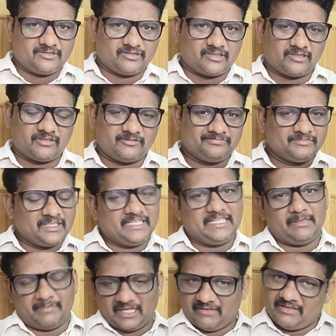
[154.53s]
ఇచ్చుంటారు
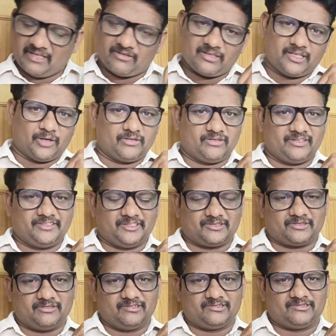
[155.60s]
లేదా మనమే కూడా డౌన్లోడ్
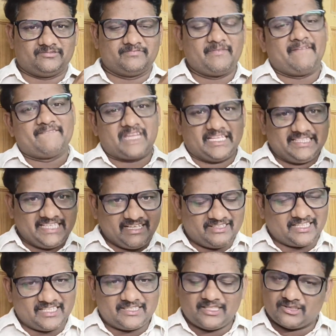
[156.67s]
చేసుకోవచ్చు అది ఏ
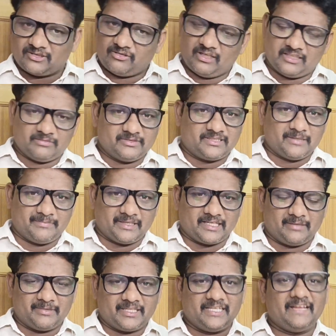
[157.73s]
విధంగా చేసుకోవాలని నువ్వు చెప్పాను
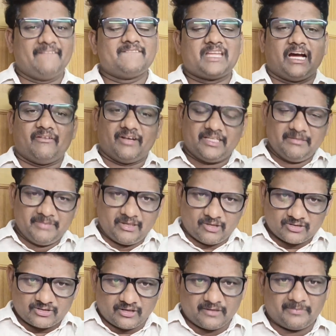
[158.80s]
కాబట్టి అవన్నీ మీరు
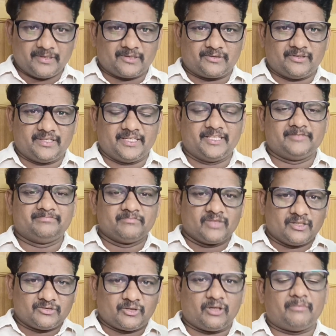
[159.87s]
ఒక చోట పెట్టుకోండి
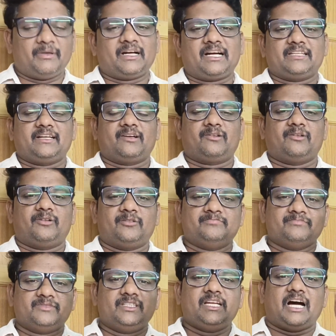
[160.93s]
సులభంగా దాంట్లో
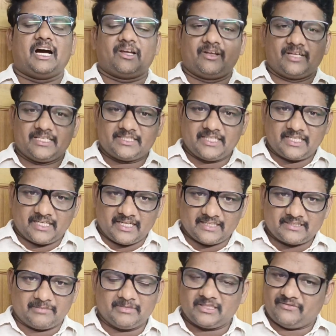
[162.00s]
ఈ ఆరోగ్యశ్రీ
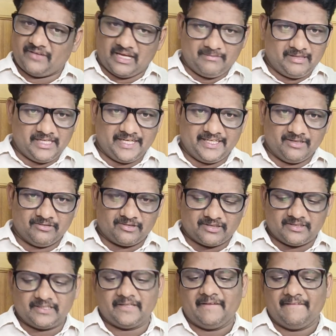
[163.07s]
కార్డుకి సంబంధించి ఫ్యామిలీ ఐడి
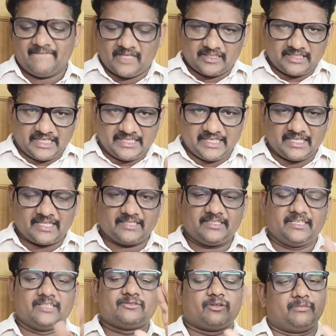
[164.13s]
ఉంటుంది దాన్ని ఎంటర్ చేయండి